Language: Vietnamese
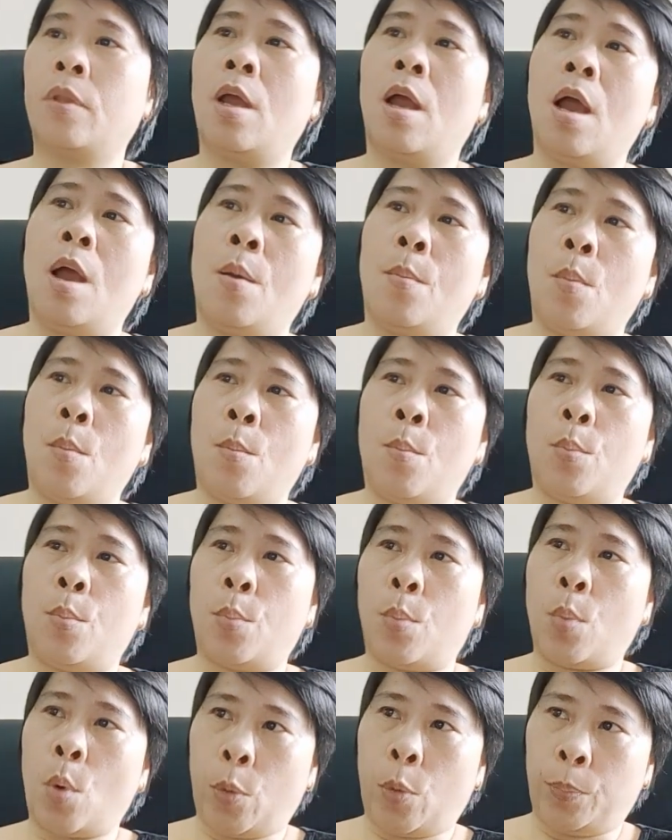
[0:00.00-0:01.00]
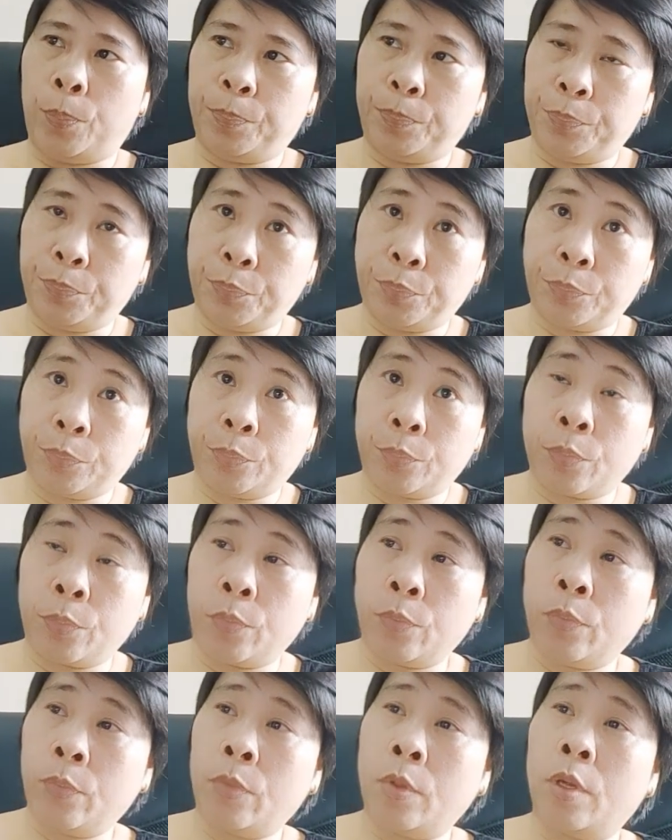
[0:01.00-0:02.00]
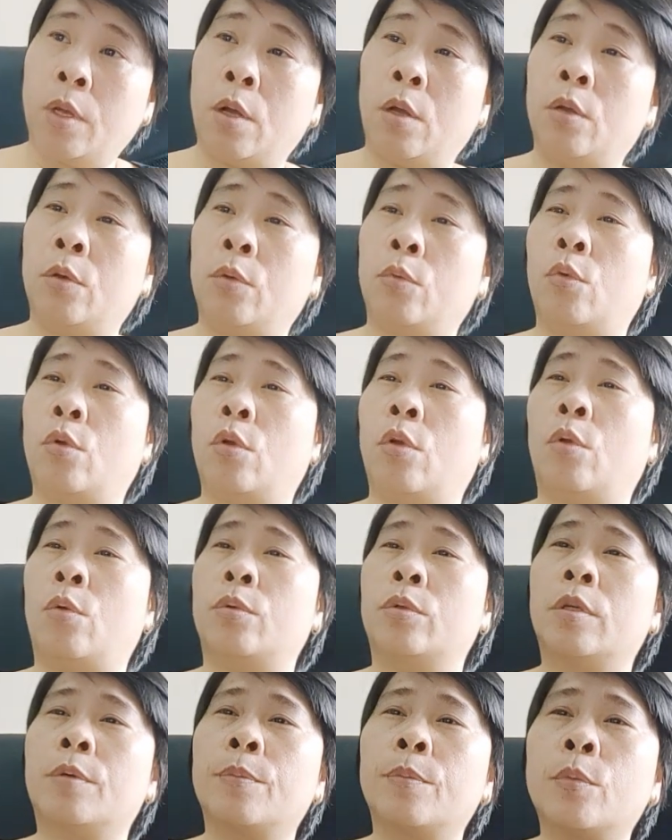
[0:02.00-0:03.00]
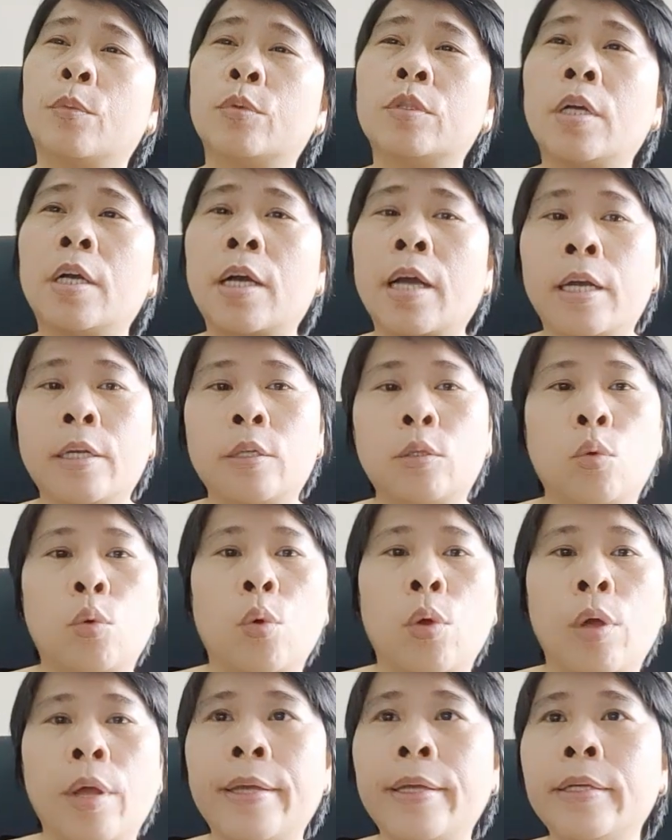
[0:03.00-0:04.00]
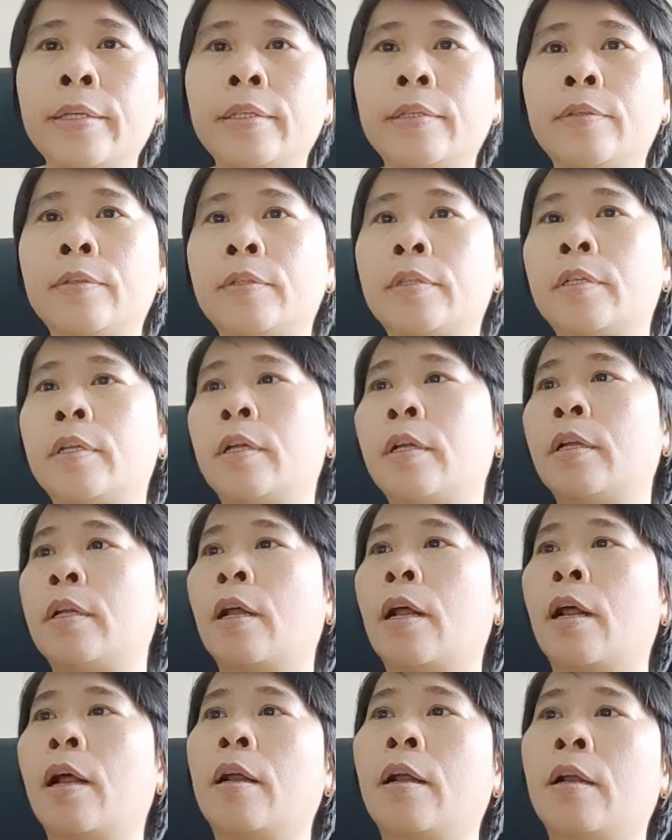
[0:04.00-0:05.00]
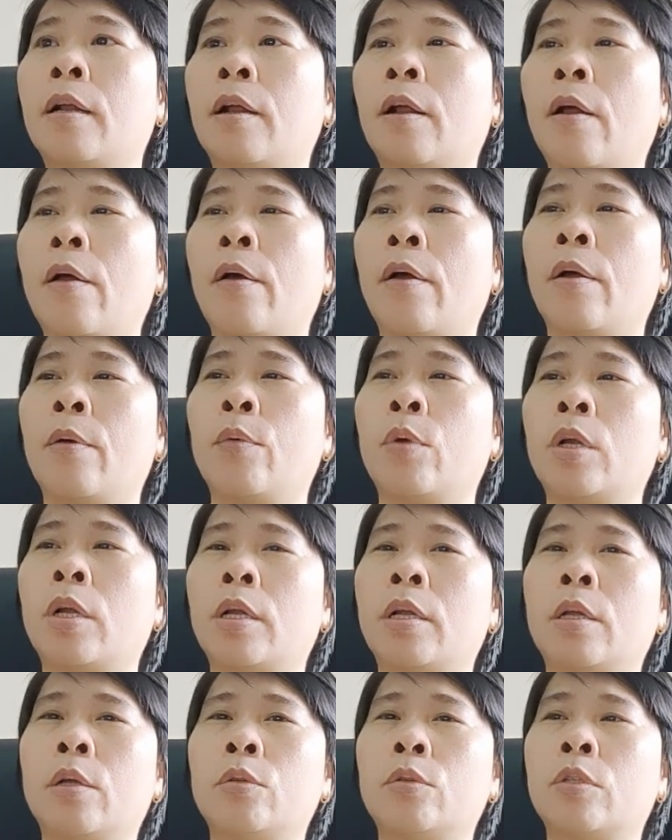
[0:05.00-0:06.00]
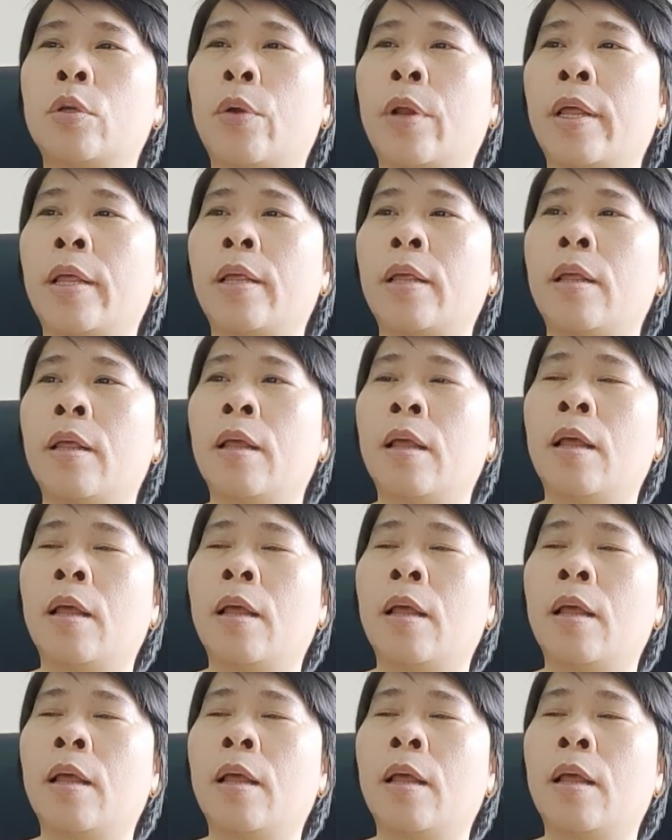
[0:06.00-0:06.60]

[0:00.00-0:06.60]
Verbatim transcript: 1. Cơ quan quản lý thuế tiếp nhận hồ sơ khai thuế của người nộp thuế qua các hình thức sau đây.